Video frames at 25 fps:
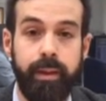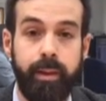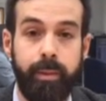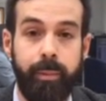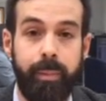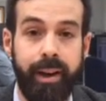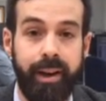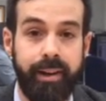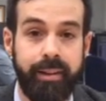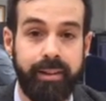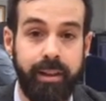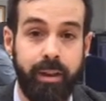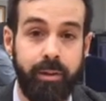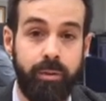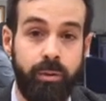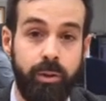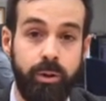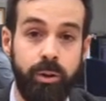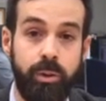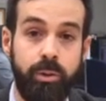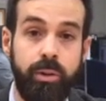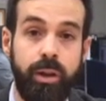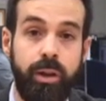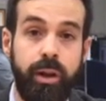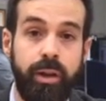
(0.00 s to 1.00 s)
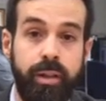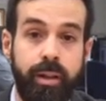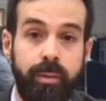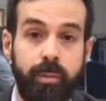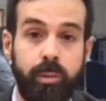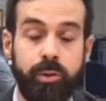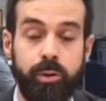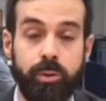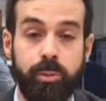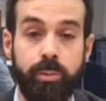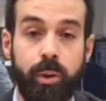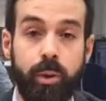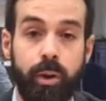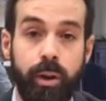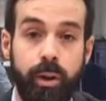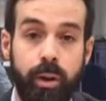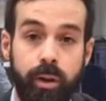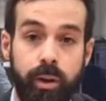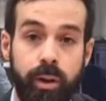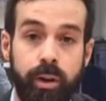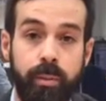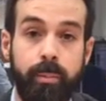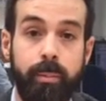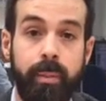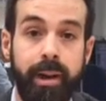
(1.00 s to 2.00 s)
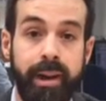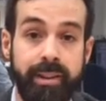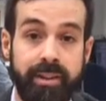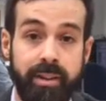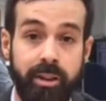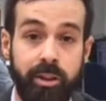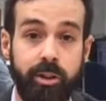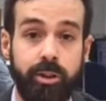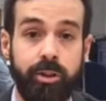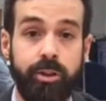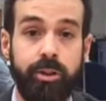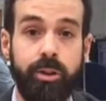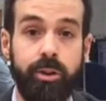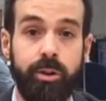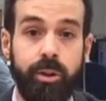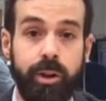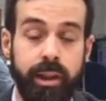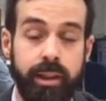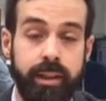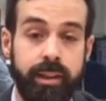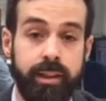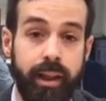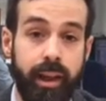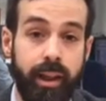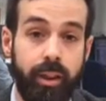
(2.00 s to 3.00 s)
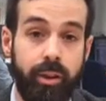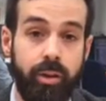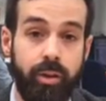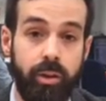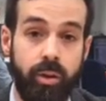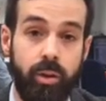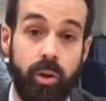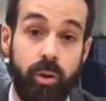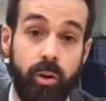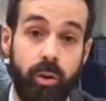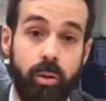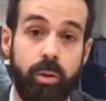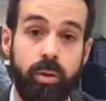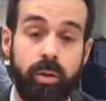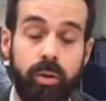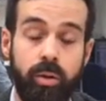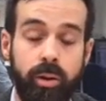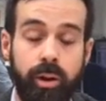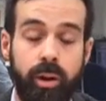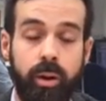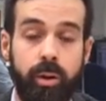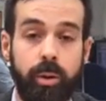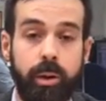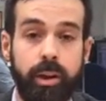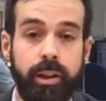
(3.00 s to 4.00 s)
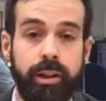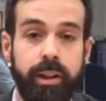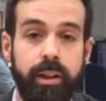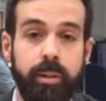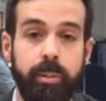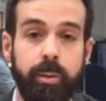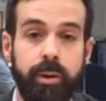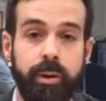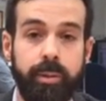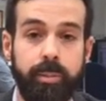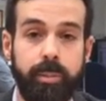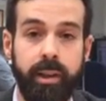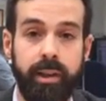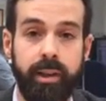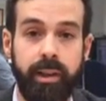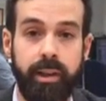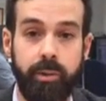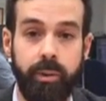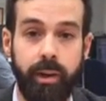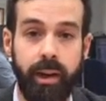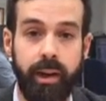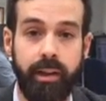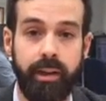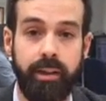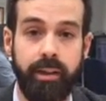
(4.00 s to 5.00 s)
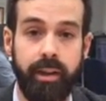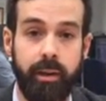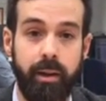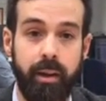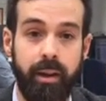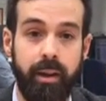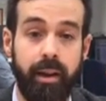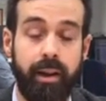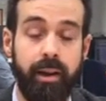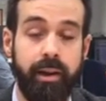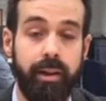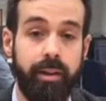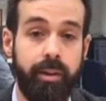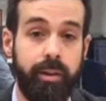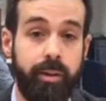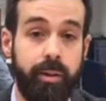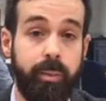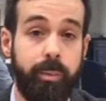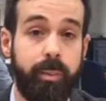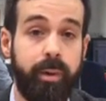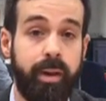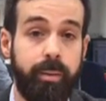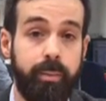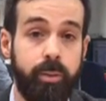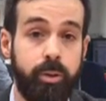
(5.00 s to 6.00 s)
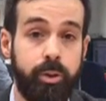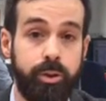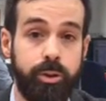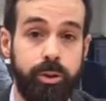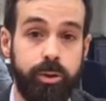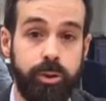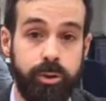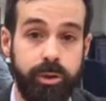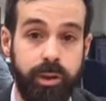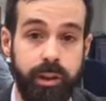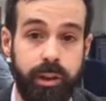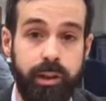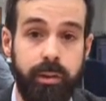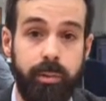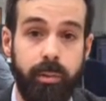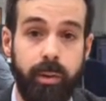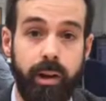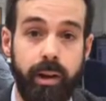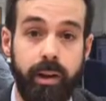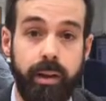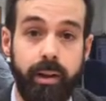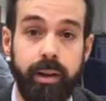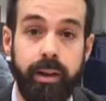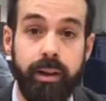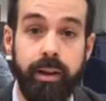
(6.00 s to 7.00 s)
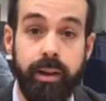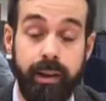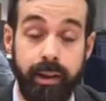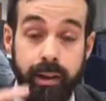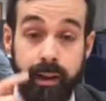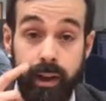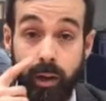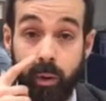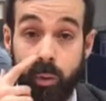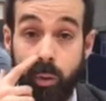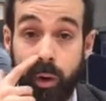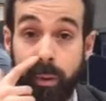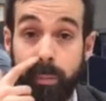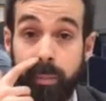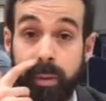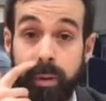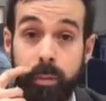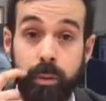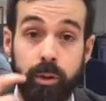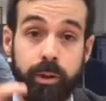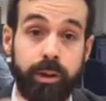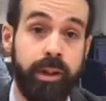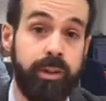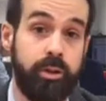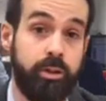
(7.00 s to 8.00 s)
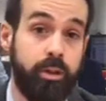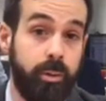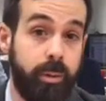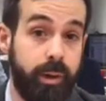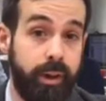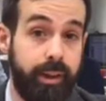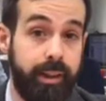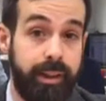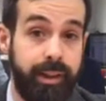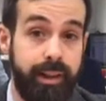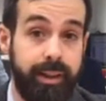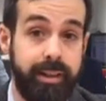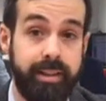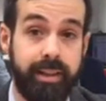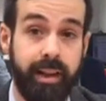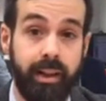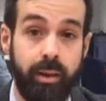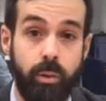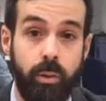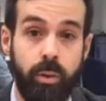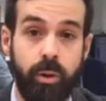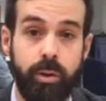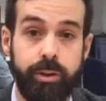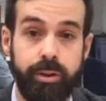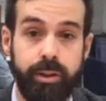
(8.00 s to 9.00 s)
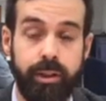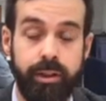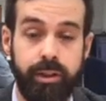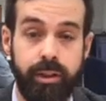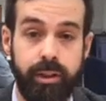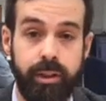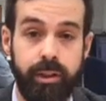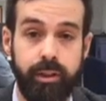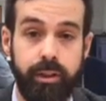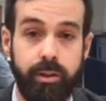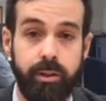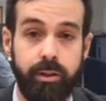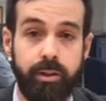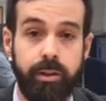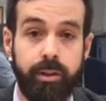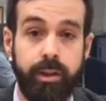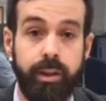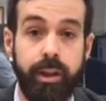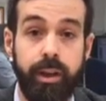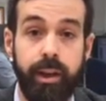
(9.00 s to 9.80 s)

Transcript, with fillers: Para este fondo utilizamos un modelo de inversión orientado o con el objetivo de obtener una rentabilidad que denominamos sostenible y el cual pivota sobre tres ángulos distintos.